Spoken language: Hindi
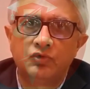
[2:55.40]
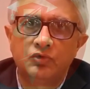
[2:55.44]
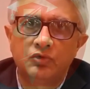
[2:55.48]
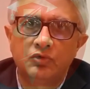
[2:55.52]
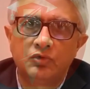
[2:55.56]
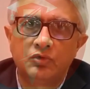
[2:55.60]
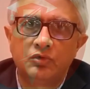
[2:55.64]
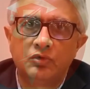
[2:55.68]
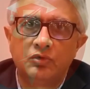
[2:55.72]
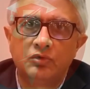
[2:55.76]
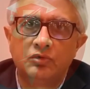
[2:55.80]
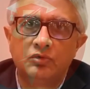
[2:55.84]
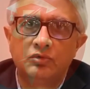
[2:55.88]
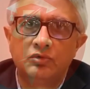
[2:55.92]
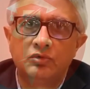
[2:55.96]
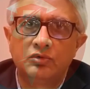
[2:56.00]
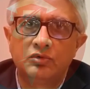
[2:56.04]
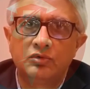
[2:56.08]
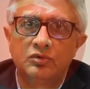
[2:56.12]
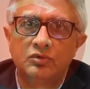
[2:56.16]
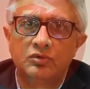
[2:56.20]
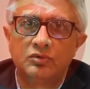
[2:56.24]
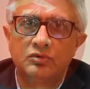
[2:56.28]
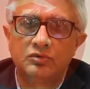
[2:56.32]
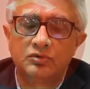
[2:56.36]
वो
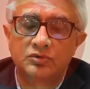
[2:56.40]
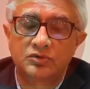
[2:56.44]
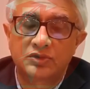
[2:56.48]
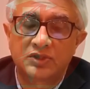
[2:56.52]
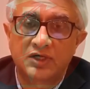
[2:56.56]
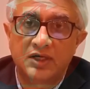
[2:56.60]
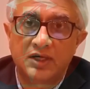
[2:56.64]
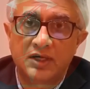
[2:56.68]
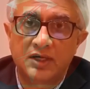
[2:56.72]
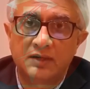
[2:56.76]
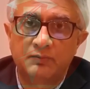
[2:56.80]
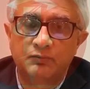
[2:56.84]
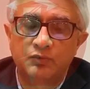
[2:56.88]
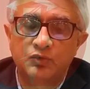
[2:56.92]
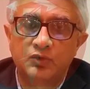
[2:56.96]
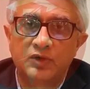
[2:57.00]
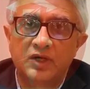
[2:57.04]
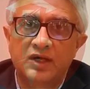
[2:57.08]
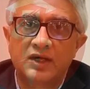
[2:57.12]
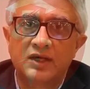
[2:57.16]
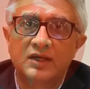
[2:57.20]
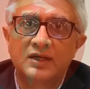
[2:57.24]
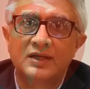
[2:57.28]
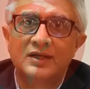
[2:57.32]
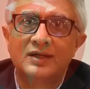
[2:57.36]
तो उसका
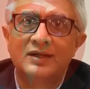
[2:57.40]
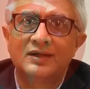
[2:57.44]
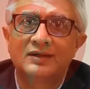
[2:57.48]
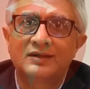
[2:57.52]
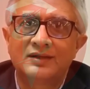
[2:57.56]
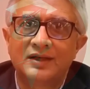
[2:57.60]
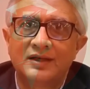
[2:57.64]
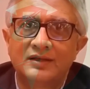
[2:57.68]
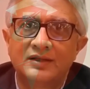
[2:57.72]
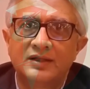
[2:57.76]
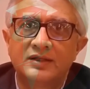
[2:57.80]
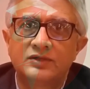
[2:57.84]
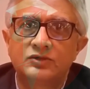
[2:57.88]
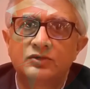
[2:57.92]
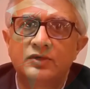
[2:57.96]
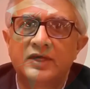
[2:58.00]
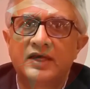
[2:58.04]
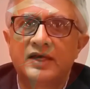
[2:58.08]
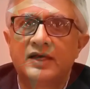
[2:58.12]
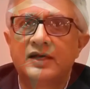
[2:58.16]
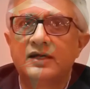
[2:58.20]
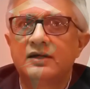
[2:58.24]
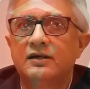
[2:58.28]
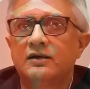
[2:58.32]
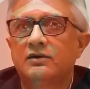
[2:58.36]
पूरा क्रेडिट जो
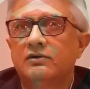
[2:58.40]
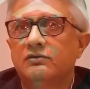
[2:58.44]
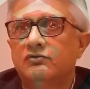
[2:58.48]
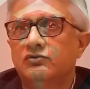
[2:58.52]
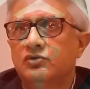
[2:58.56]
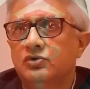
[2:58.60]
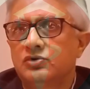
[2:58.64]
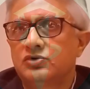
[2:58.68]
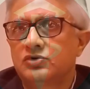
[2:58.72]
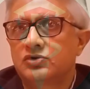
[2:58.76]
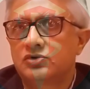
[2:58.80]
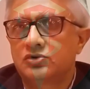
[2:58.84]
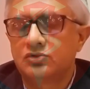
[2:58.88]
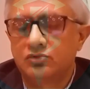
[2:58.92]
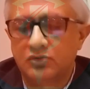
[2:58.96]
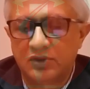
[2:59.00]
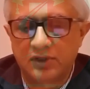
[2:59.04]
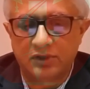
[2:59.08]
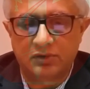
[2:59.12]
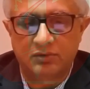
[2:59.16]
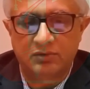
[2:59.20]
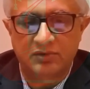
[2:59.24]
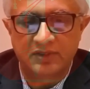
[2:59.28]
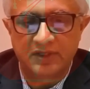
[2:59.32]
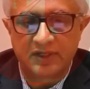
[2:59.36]
है वो
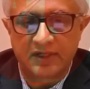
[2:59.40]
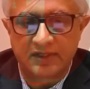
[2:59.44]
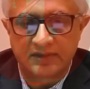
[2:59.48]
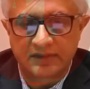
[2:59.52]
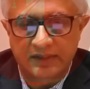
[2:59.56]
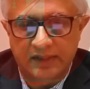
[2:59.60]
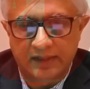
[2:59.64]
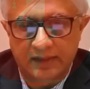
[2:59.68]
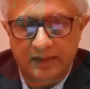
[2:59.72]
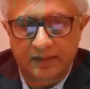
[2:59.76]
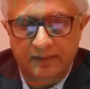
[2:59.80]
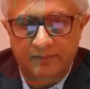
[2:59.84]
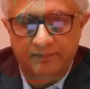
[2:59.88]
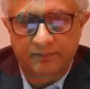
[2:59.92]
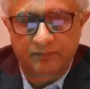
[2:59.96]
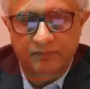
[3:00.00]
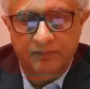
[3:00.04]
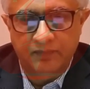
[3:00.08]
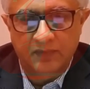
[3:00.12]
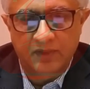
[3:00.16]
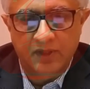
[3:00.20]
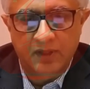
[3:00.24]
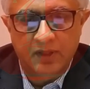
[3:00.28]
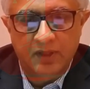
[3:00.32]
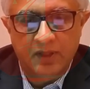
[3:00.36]
स्टूडेंट को दिया
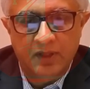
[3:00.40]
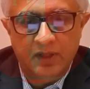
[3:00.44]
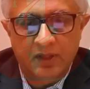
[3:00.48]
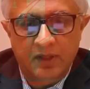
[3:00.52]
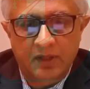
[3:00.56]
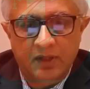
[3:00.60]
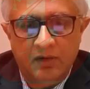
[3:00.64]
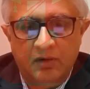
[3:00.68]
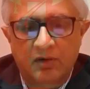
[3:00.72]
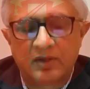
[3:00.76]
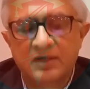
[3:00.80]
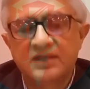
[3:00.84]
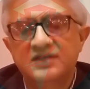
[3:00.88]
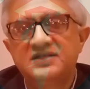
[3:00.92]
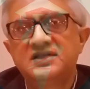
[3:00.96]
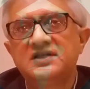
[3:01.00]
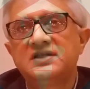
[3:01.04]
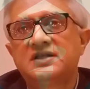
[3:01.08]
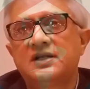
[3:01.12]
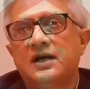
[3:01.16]
जाएगा और